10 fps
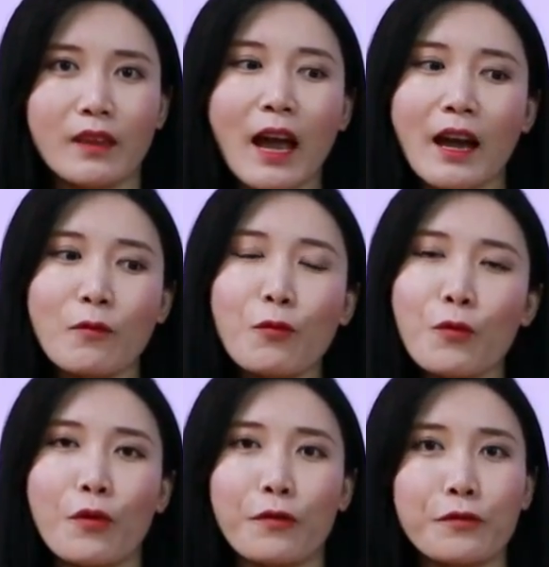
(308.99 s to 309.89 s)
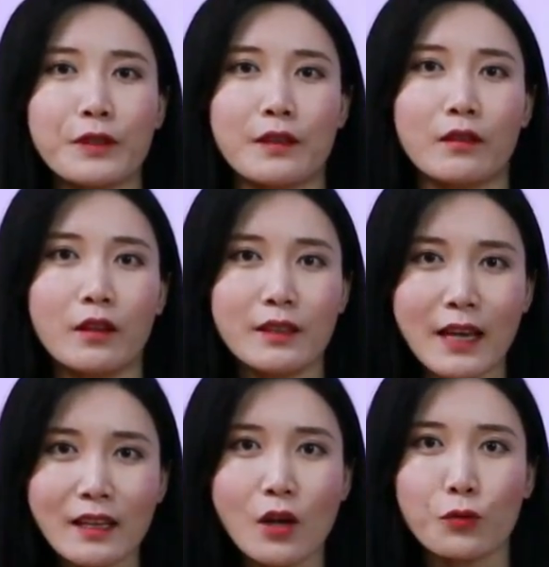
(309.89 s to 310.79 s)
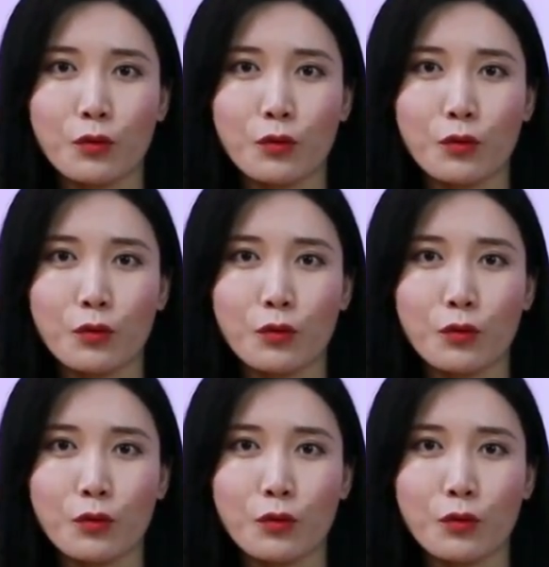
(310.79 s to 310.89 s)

她还问过父亲和家教